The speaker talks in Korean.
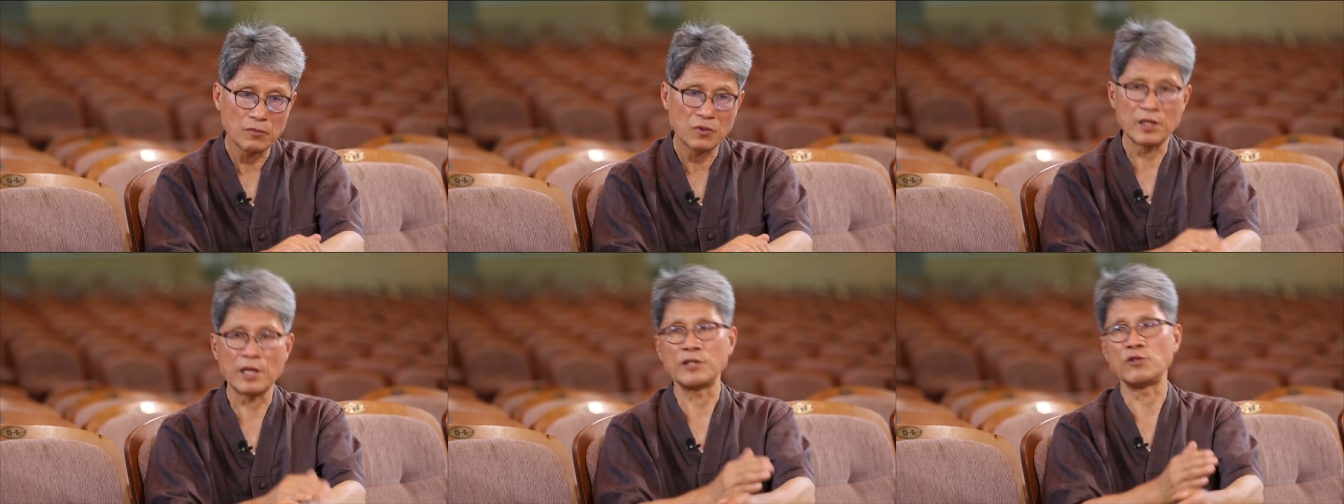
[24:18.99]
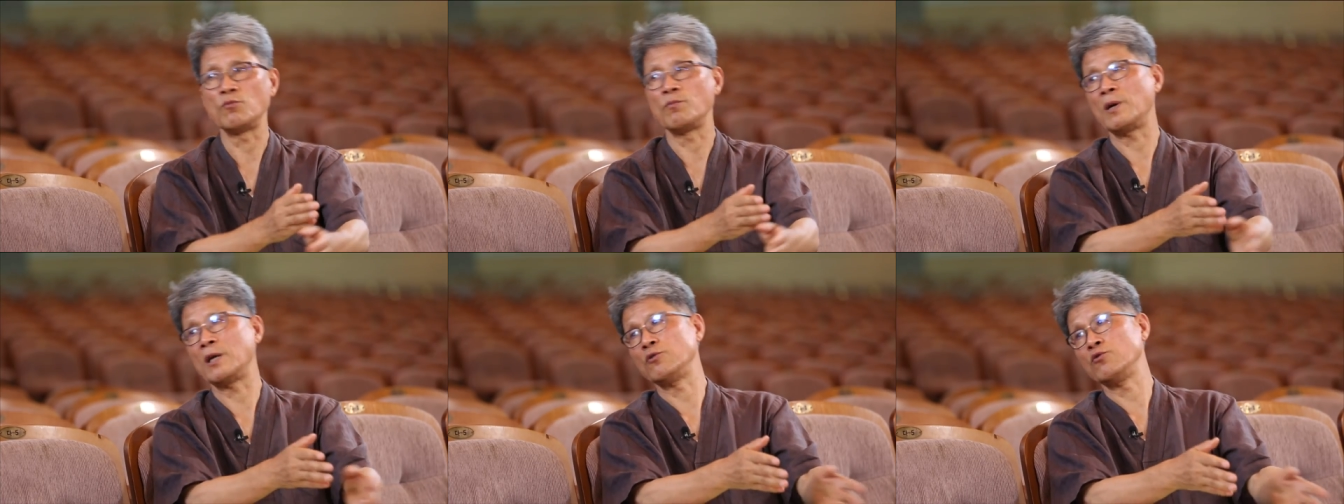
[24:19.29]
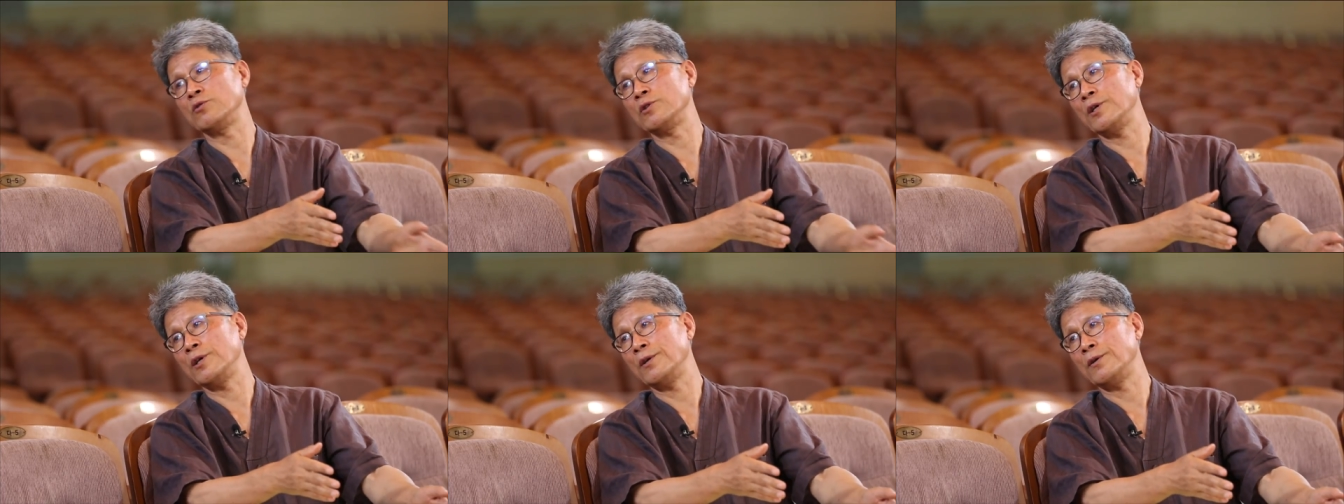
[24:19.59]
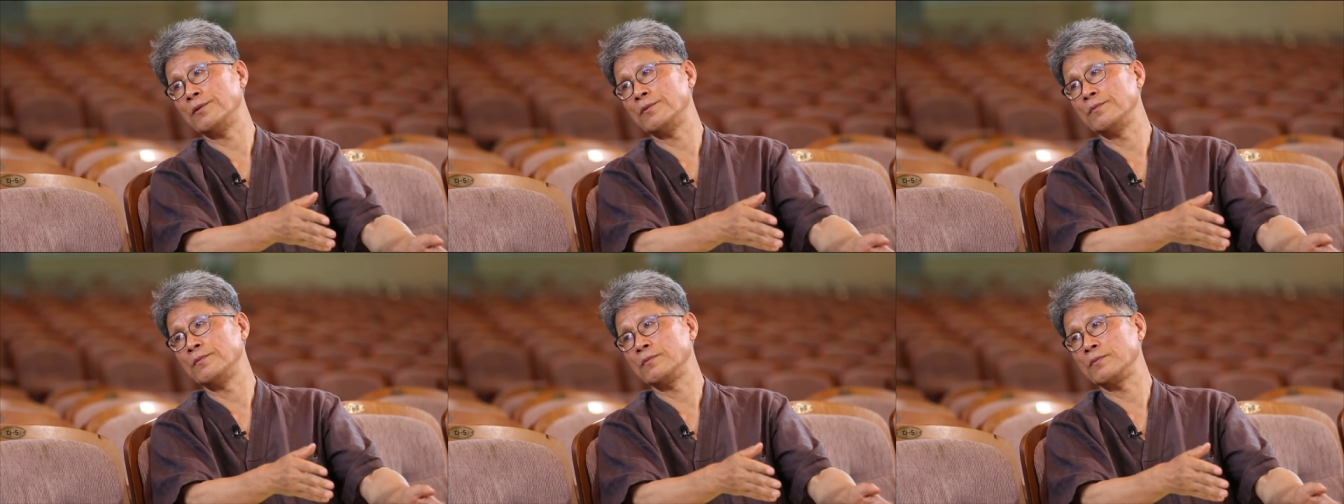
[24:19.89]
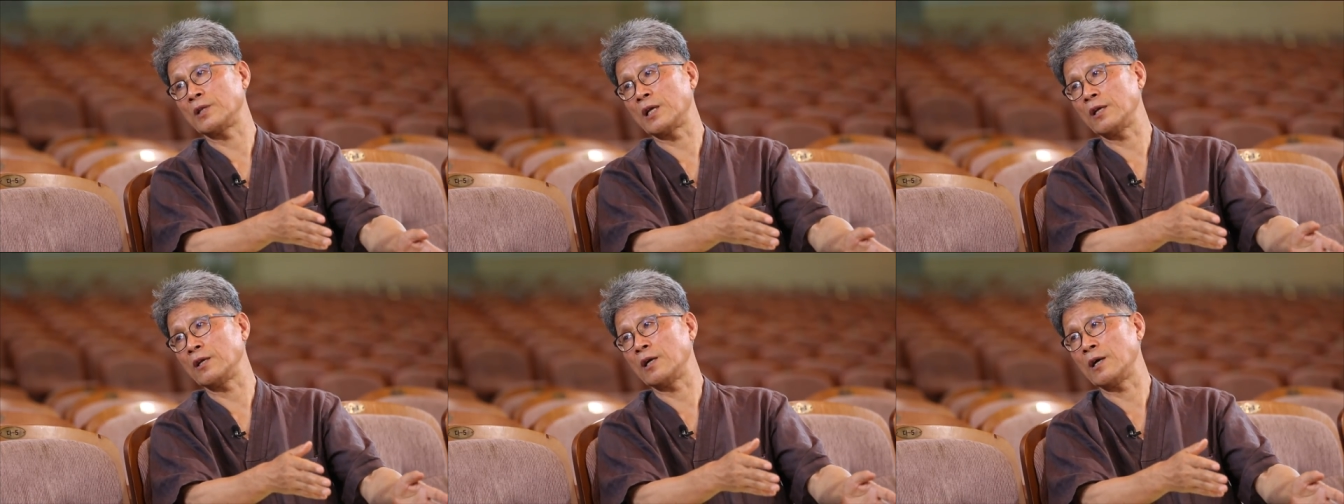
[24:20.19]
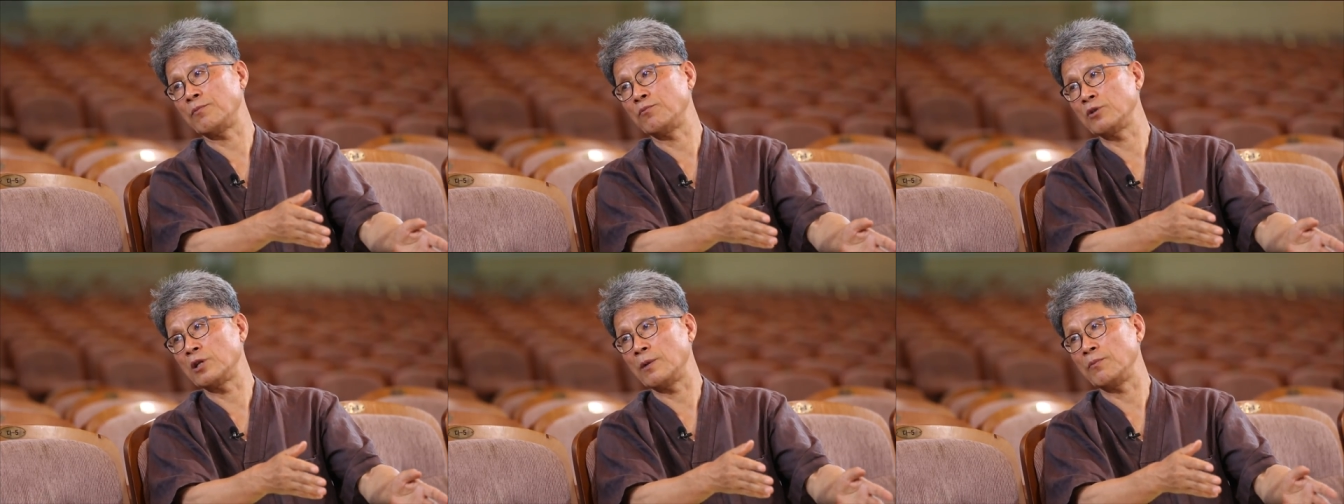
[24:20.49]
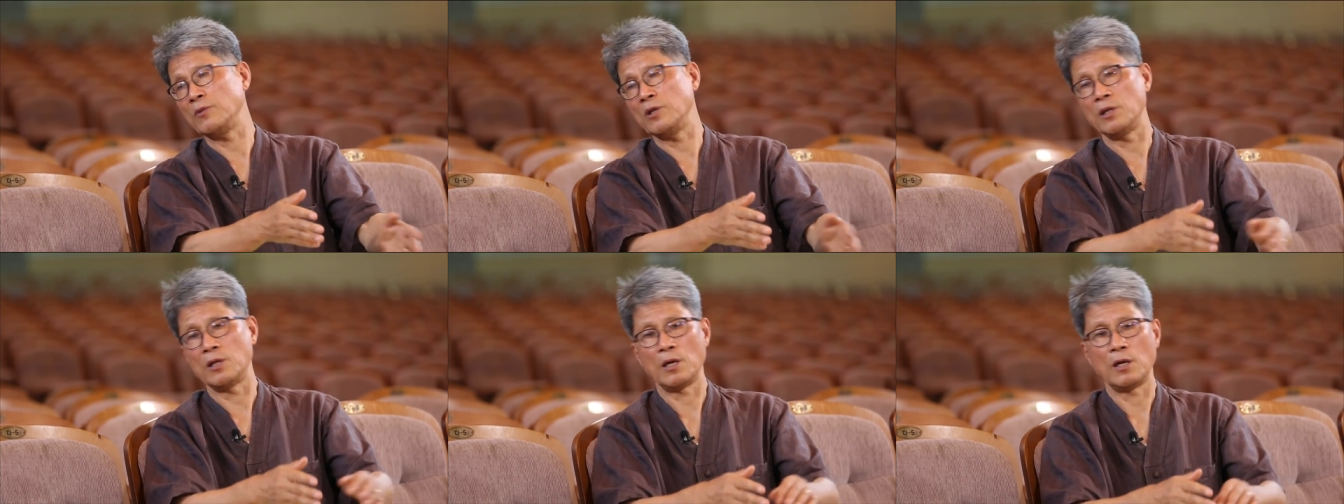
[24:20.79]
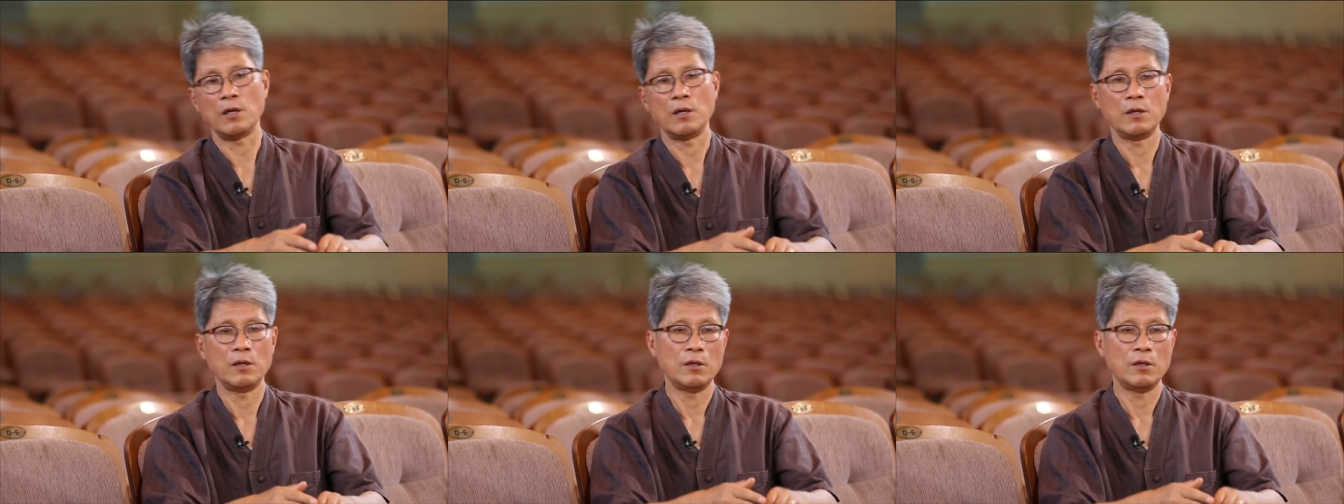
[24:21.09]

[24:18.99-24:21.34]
예 좀 봐주세요. 다리가 아프답니다.